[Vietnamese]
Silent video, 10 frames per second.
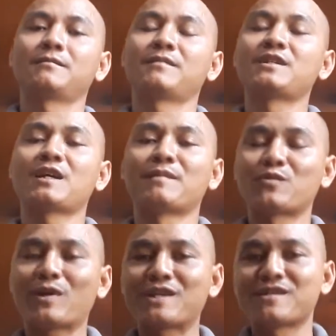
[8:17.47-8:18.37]
bây giờ mình
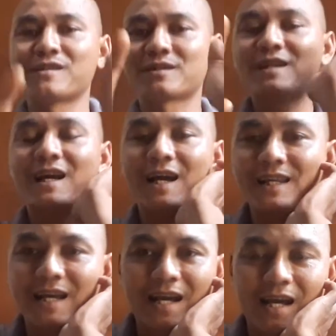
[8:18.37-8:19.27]
quay ngược trở
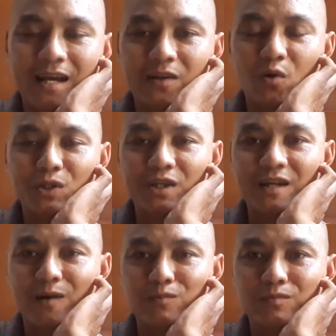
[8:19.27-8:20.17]
lại là con tự
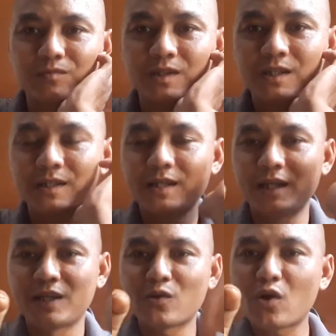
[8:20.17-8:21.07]
động
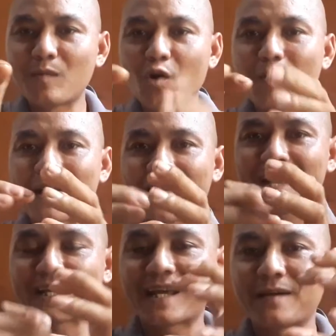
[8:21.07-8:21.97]
thì nó có cái bố ba
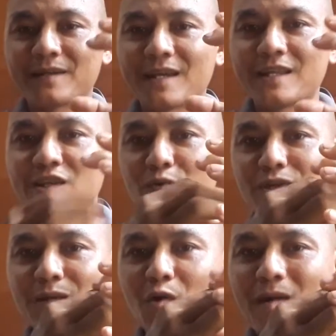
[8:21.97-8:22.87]
càng này nè đây thí dụ
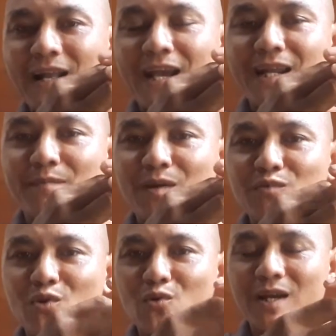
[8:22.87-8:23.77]
như cái bố ba càng nằm
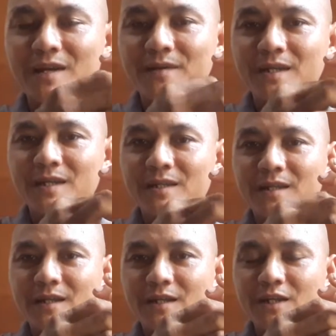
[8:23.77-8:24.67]
trong chuông nè
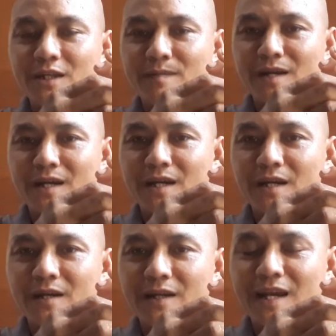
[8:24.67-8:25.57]
thì khi
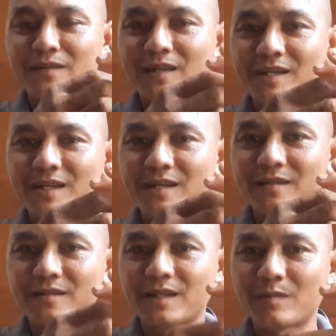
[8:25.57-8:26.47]
mà gan ti á
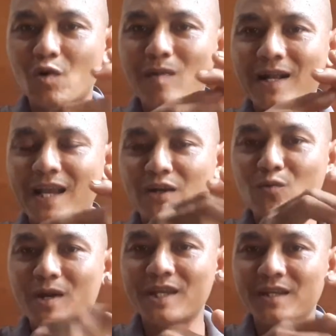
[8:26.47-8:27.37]
thì bố ba càng nó
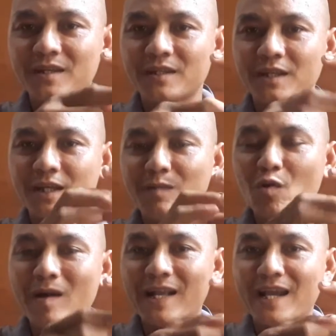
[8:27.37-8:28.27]
quay thì cái
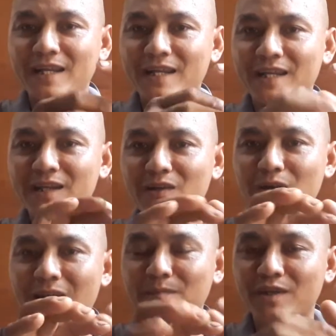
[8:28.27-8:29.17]
bố ba càng này á, nó
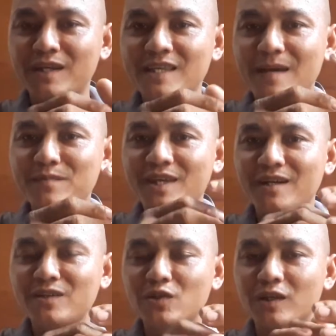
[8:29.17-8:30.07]
làm những cái giảm
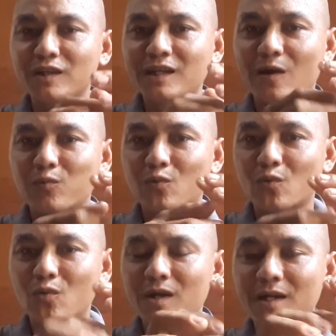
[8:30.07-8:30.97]
chấn những cái cọc
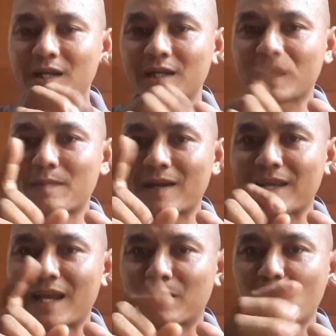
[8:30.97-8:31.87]
của cái ba
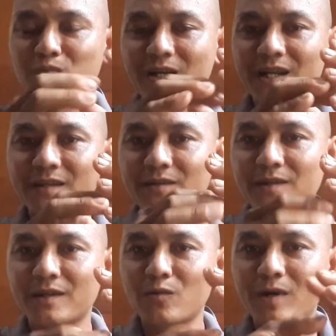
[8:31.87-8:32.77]
càng bung ra đó cho
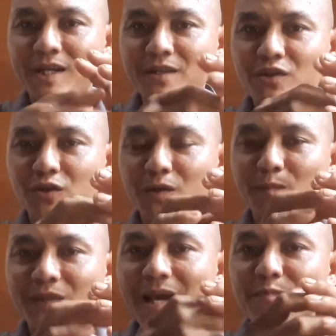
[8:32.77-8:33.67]
nên nó quay nó chưa có
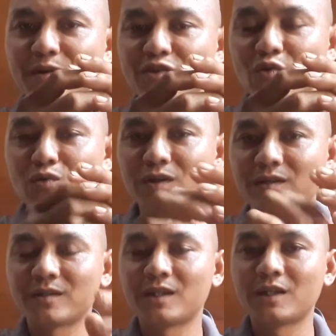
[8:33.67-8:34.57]
táp vô cái chuông
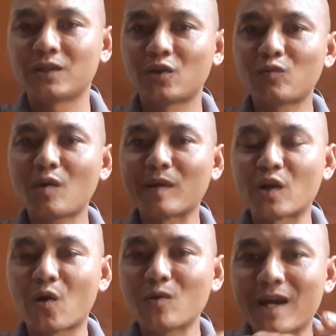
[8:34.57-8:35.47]
được lúc đó
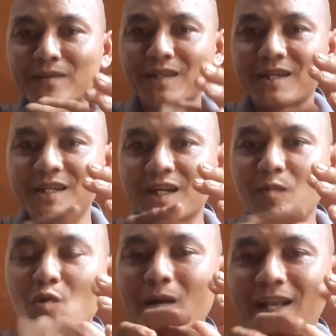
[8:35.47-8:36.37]
mình nổ gan ti cái
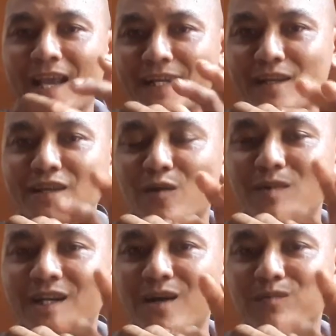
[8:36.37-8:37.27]
bố ba càng này nó rộng
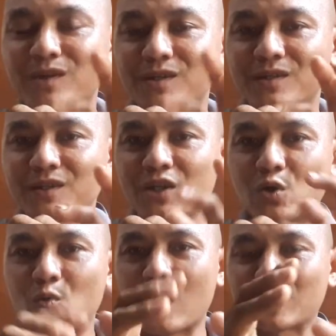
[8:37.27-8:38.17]
hay không thôi
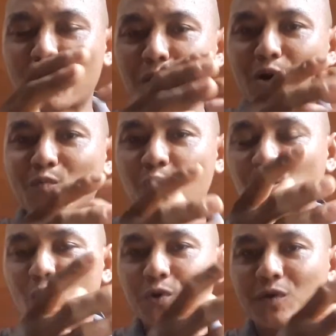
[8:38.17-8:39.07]
hoàn toàn không phụ
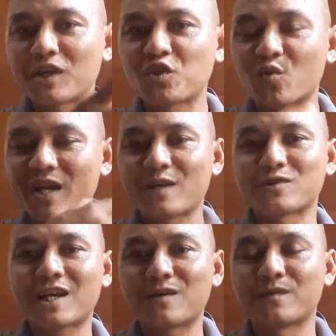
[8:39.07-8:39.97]
thuộc vào cái chuồng heo
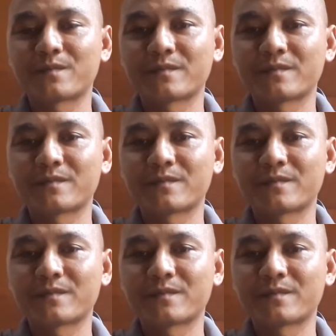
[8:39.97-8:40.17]
sau